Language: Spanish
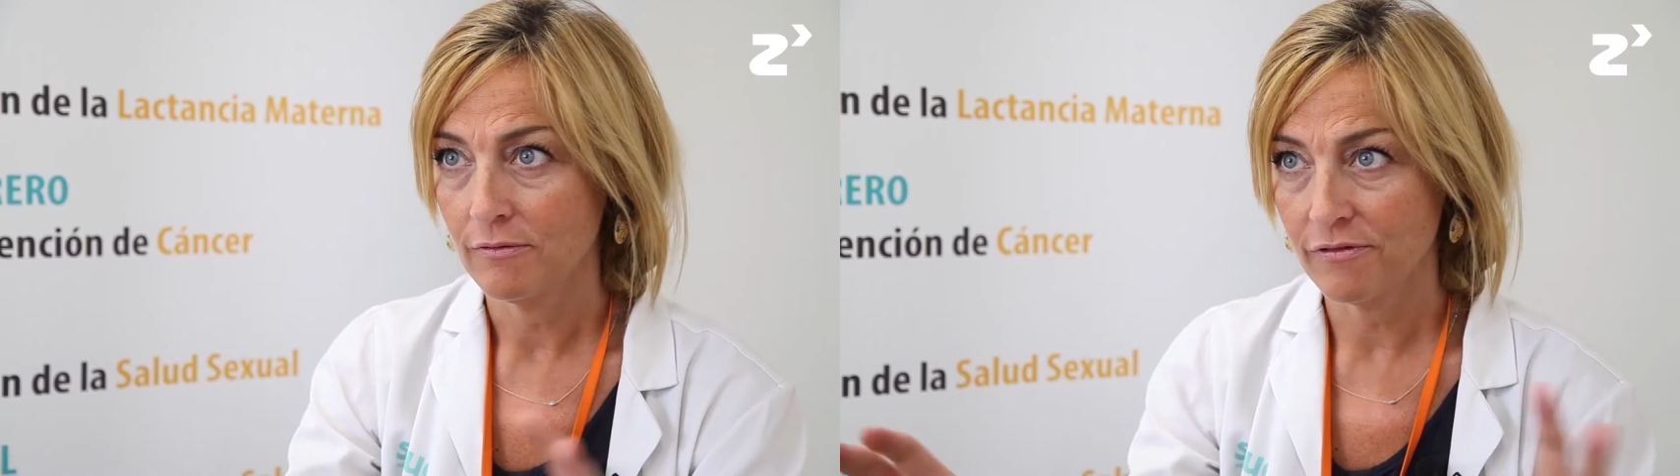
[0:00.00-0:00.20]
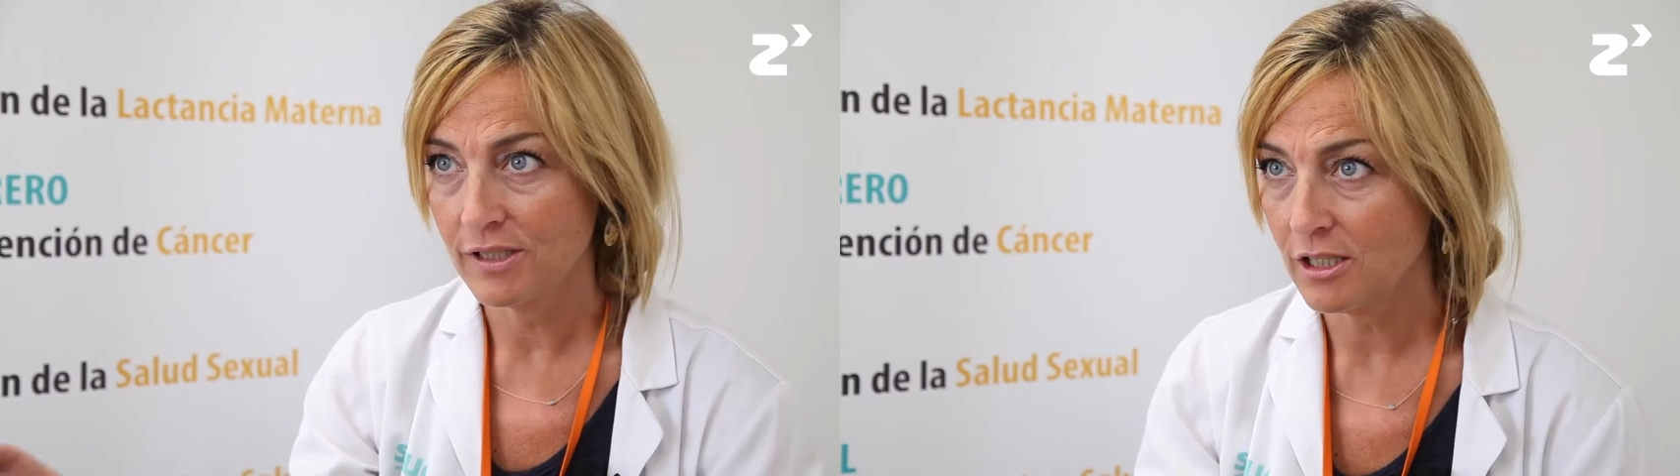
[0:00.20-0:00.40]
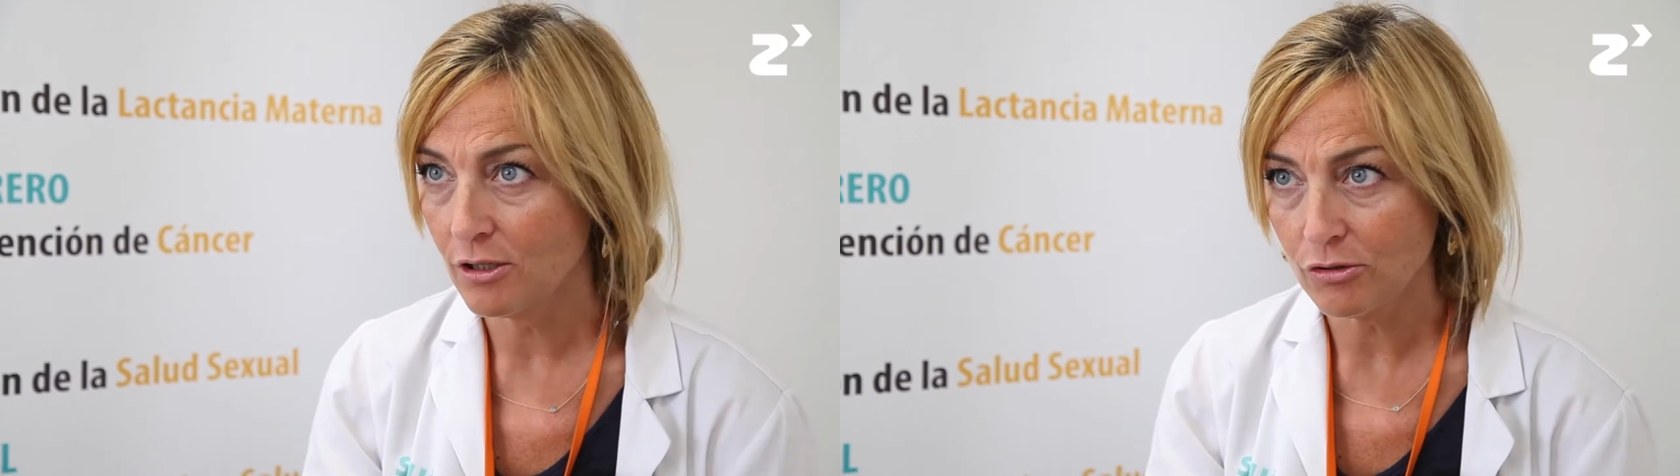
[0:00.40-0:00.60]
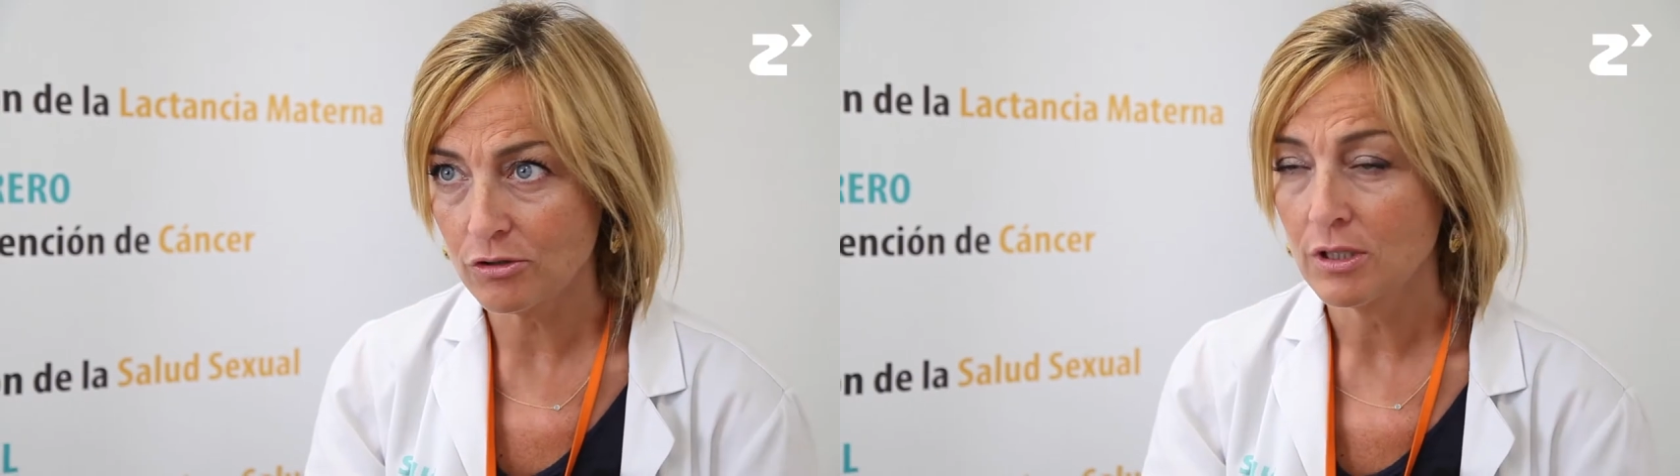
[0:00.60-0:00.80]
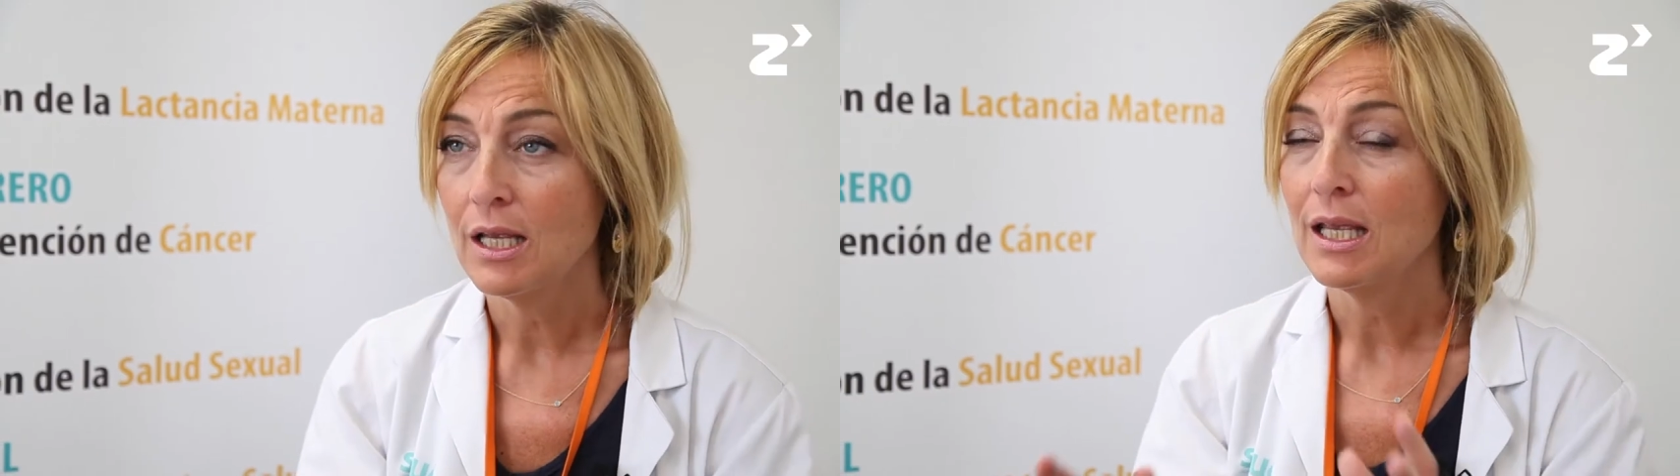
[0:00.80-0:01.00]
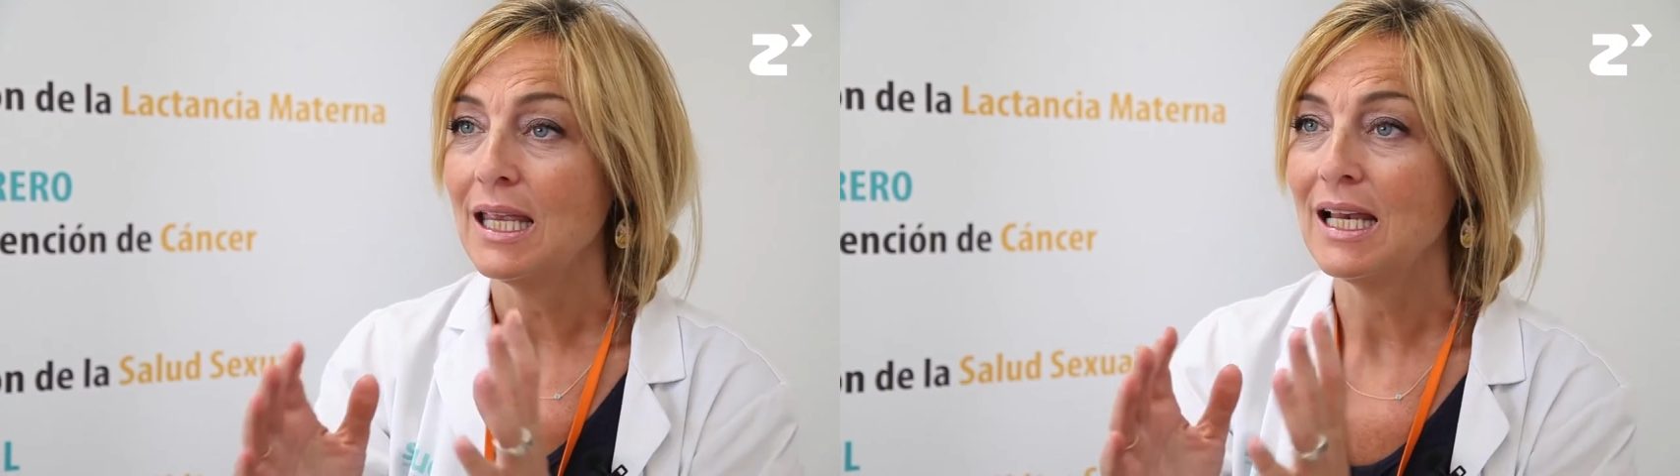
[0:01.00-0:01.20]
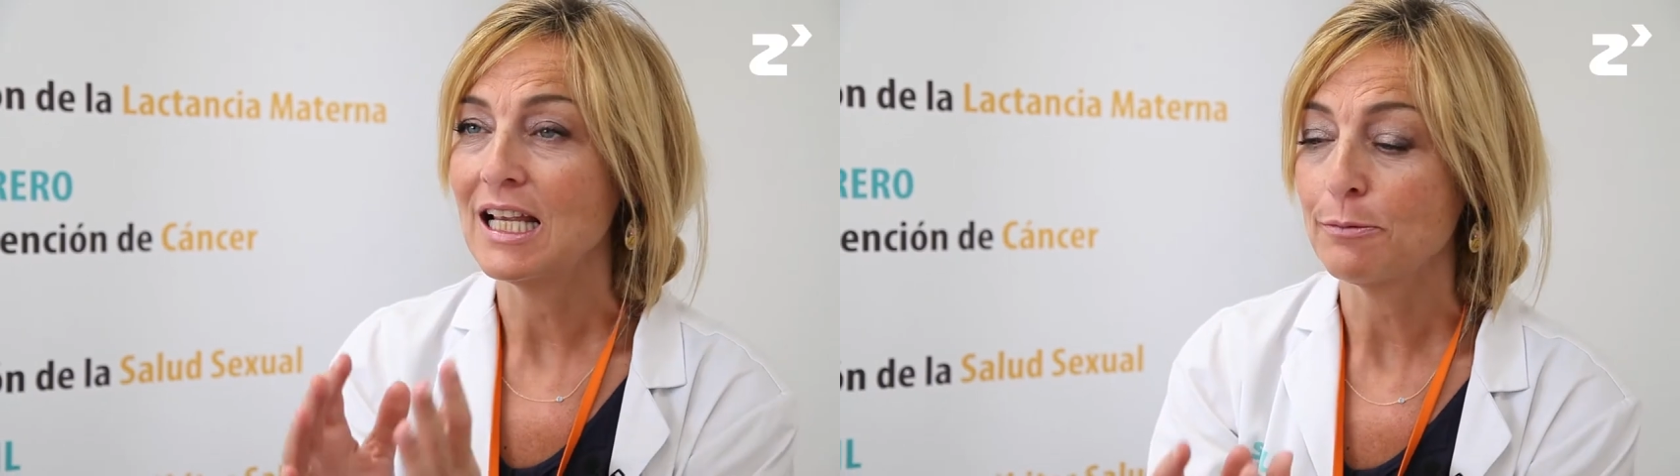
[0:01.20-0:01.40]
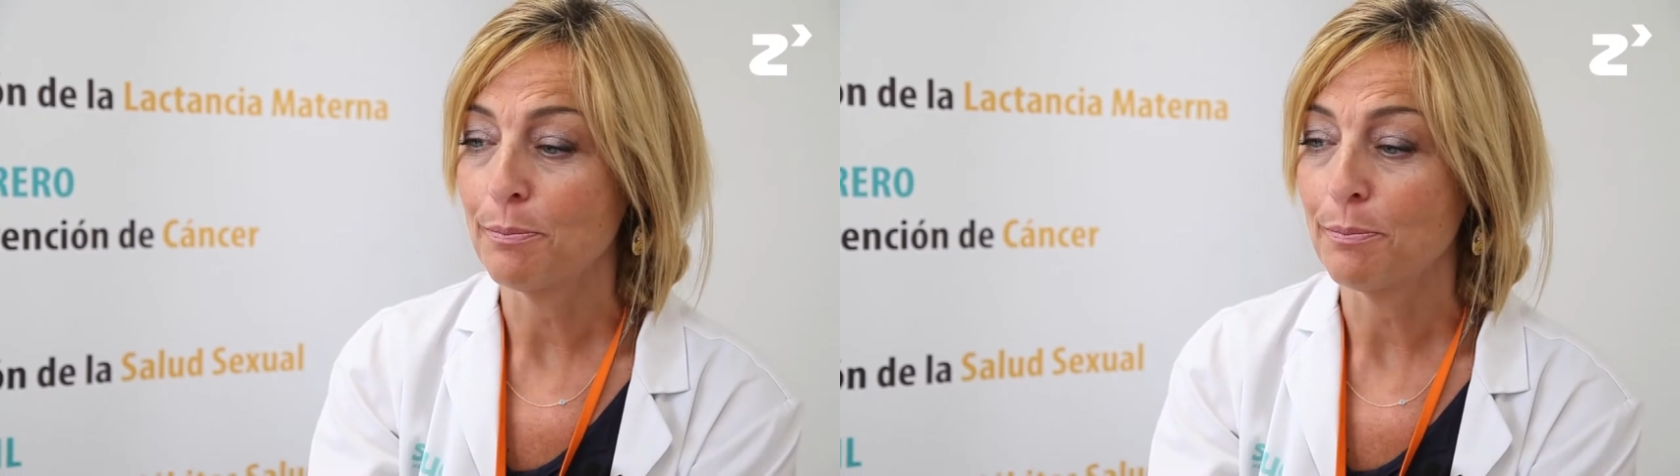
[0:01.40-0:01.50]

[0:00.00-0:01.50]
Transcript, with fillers: físicos y les